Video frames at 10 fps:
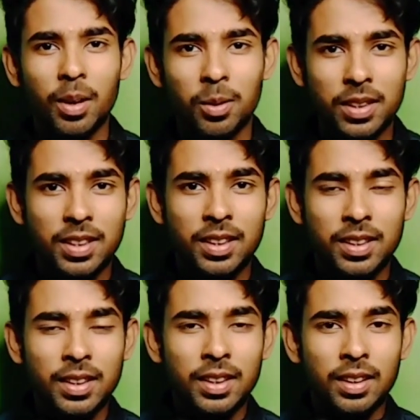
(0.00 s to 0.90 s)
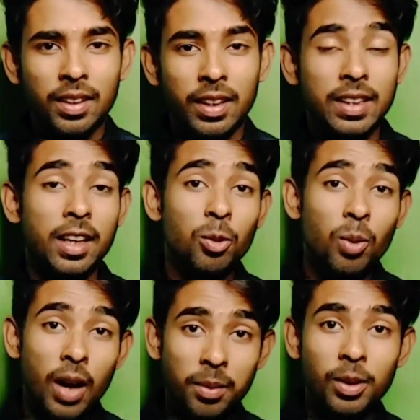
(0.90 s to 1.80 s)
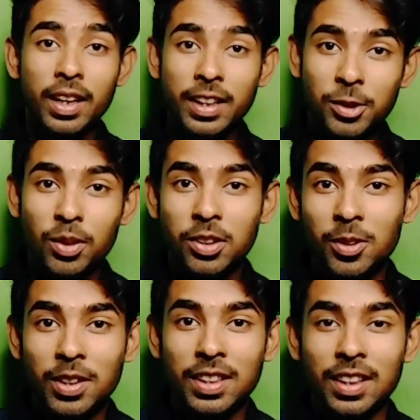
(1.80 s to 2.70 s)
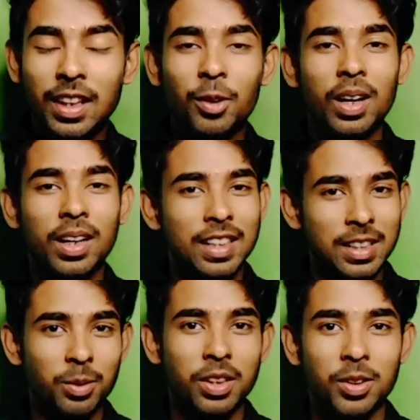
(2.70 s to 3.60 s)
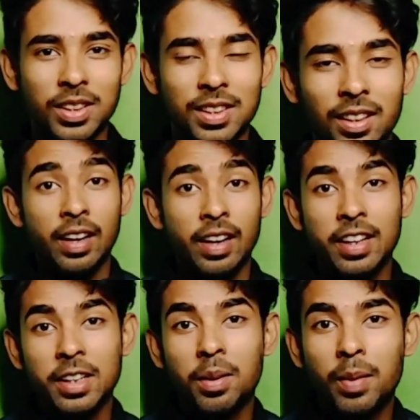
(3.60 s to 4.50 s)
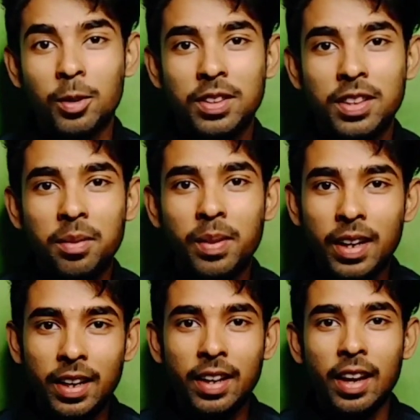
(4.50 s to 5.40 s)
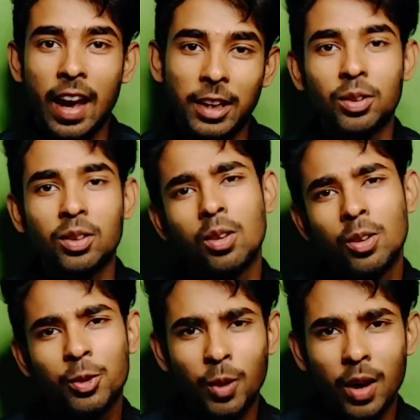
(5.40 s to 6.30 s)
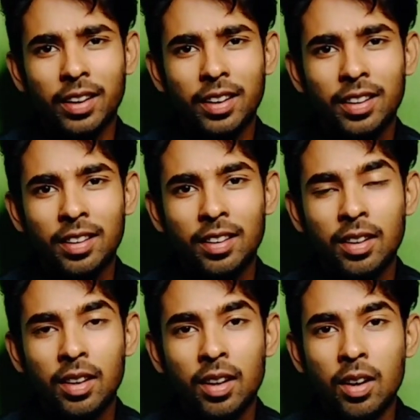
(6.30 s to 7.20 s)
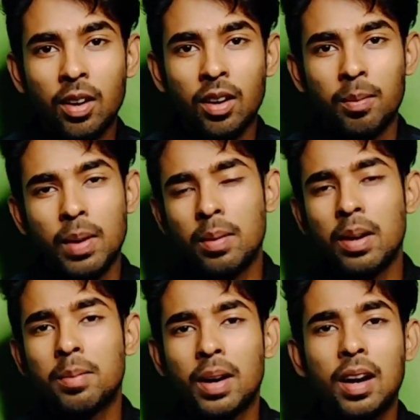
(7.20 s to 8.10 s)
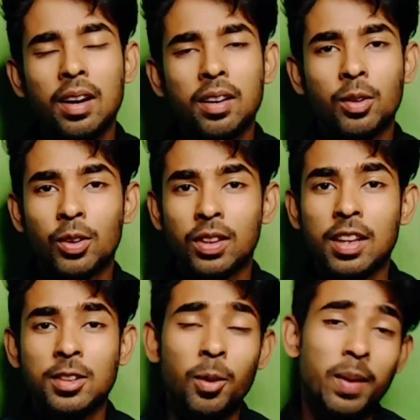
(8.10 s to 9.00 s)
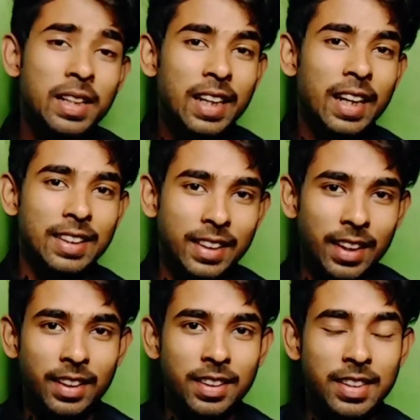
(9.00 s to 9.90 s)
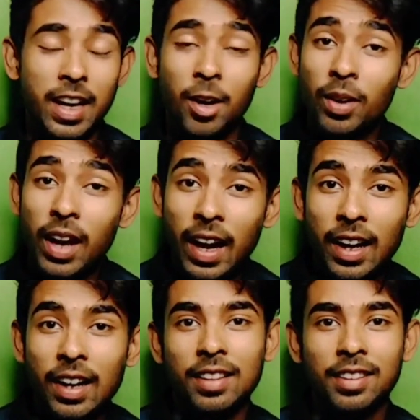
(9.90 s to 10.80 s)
ভালোবাসা এছাড়া রুহান বলে একটি চরিত্র রয়েছে তারও একটা জীবনী রয়েছে হেরে যাওয়া মানুষদের ভিড়ের একজন হলো রুহান বাবা মা নন্দা সবাই ছেড়ে গেছে তাকে সে এখন একা